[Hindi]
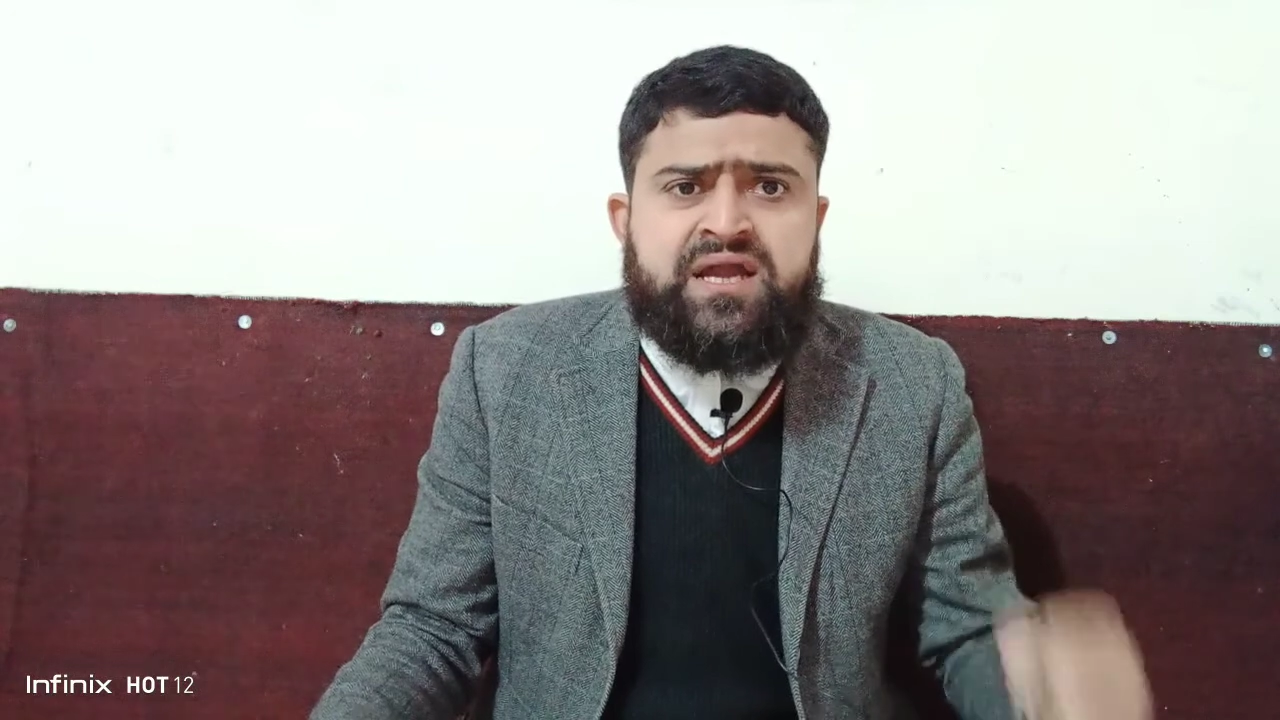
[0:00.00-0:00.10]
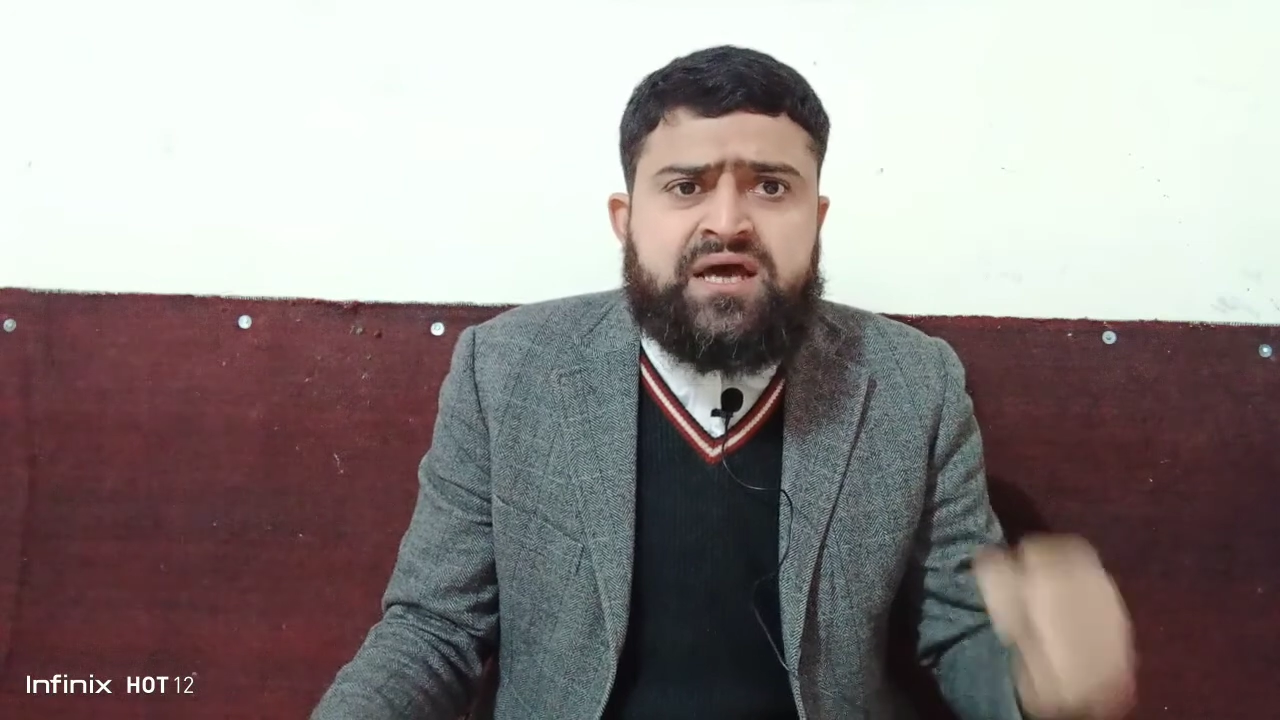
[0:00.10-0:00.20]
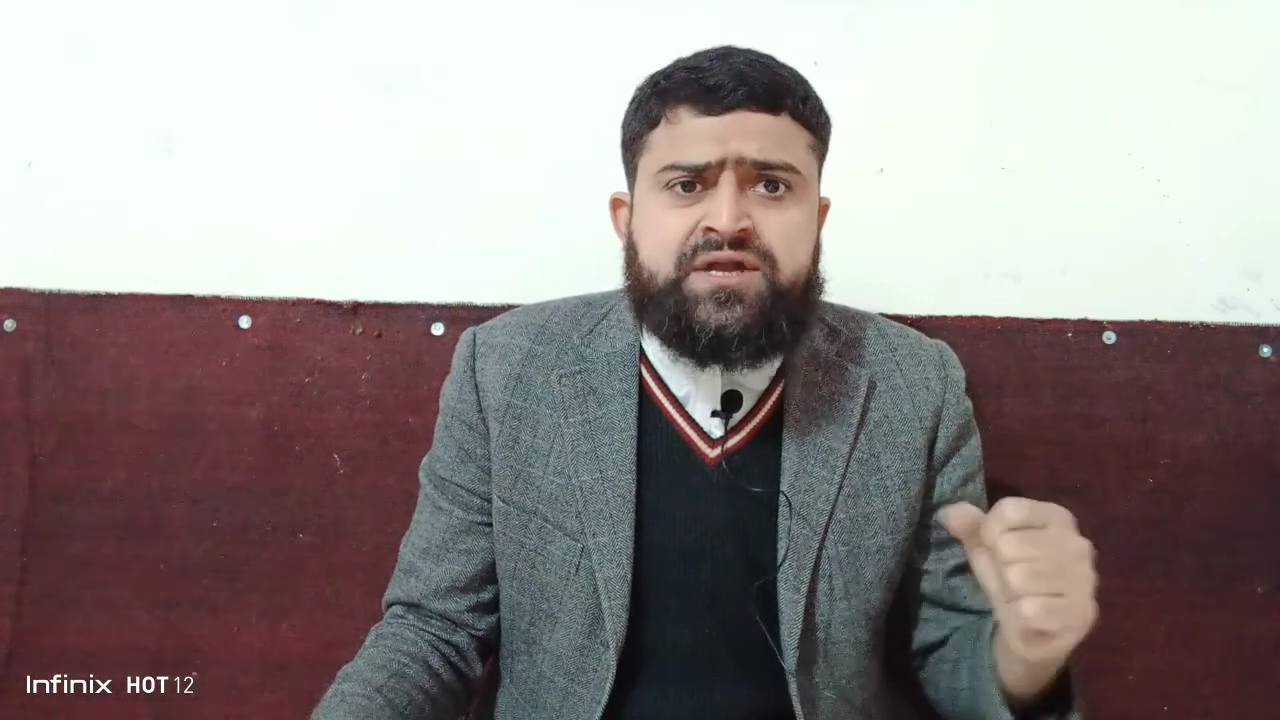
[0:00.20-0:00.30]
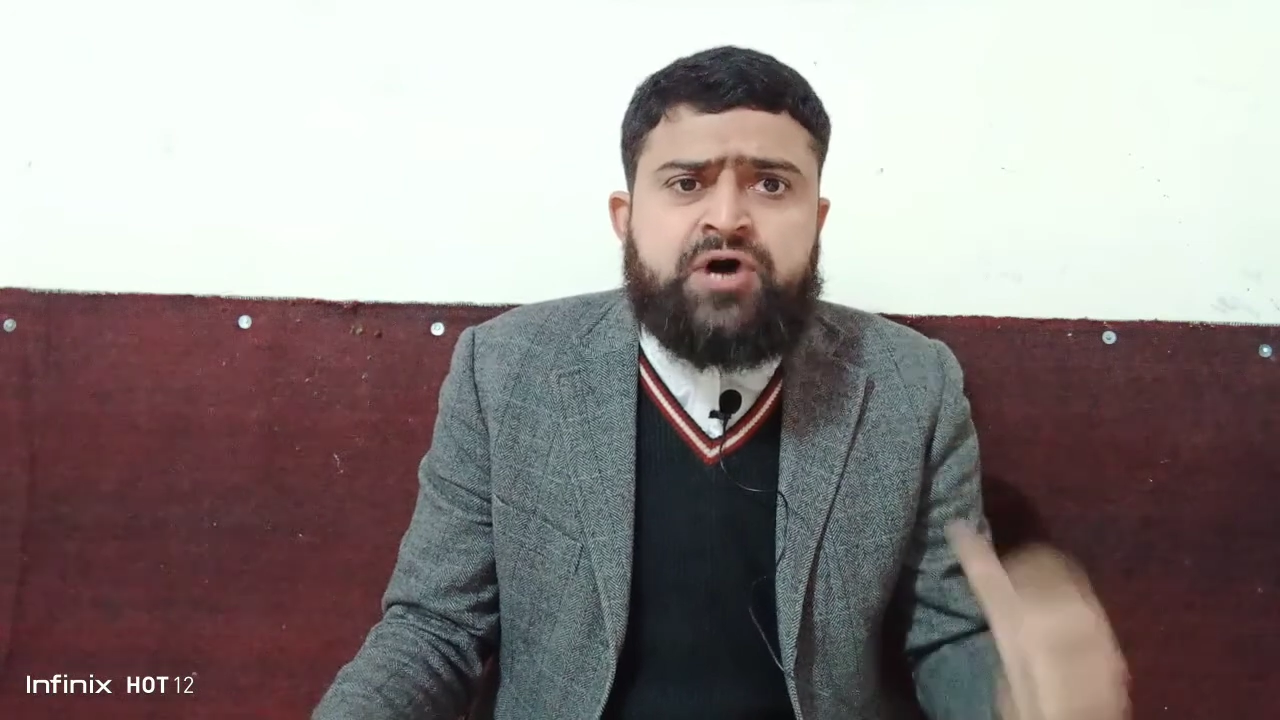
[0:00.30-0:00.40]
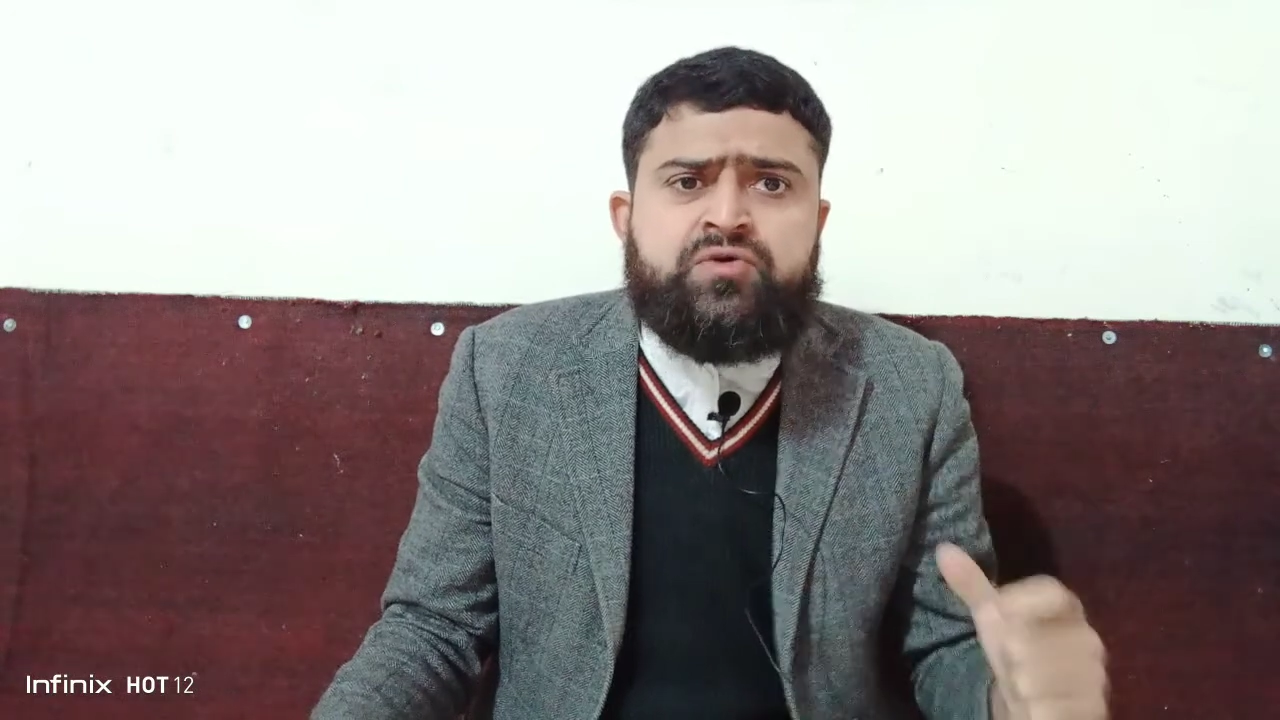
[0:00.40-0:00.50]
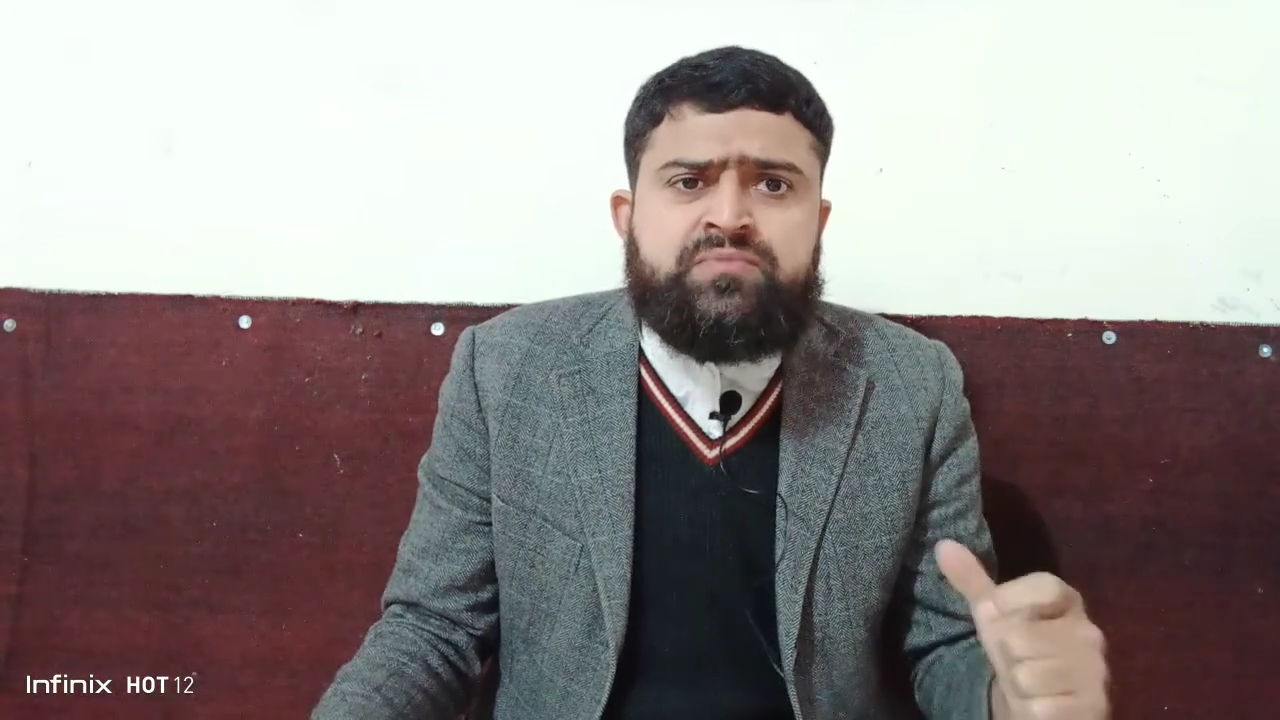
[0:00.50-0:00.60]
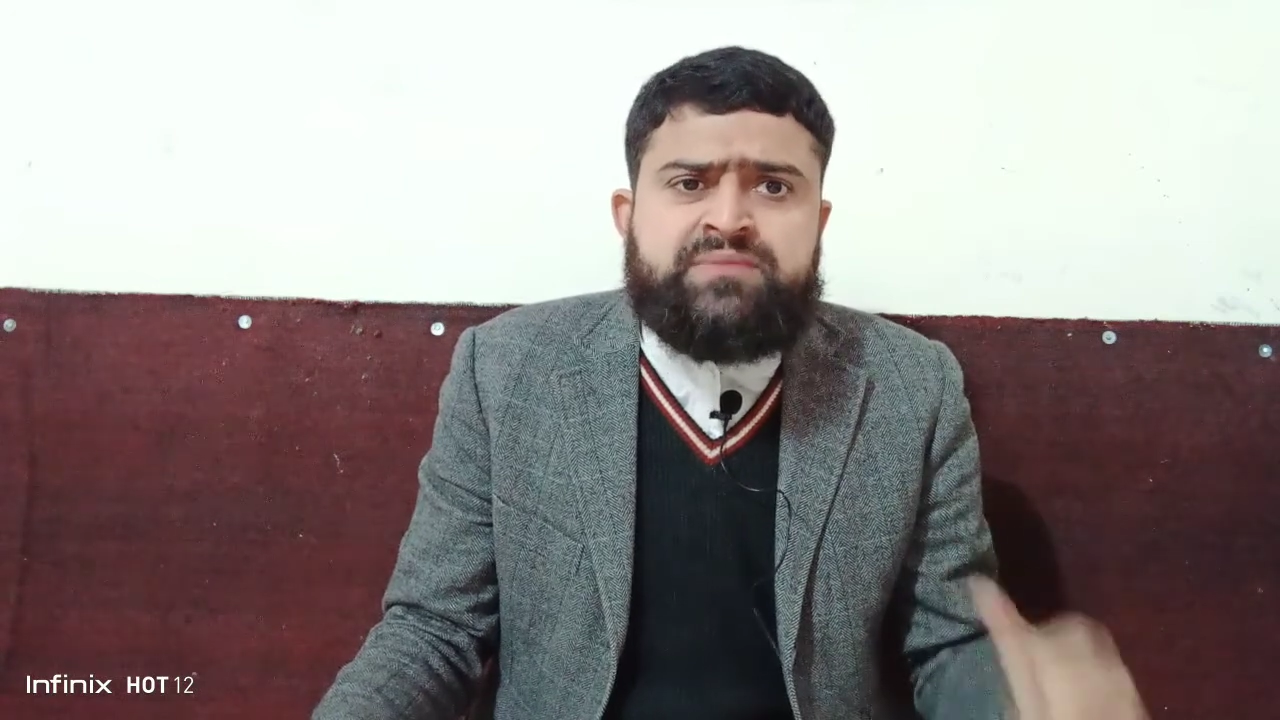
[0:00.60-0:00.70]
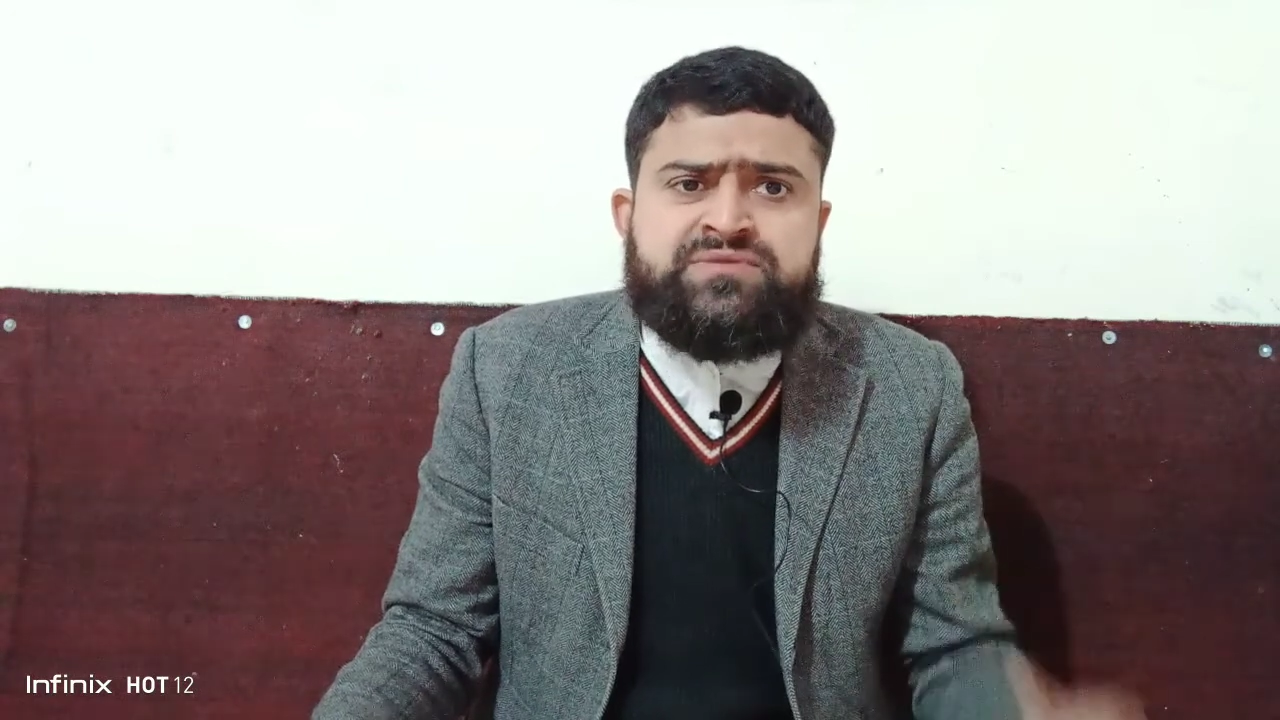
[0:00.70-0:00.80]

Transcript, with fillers: लखनऊ में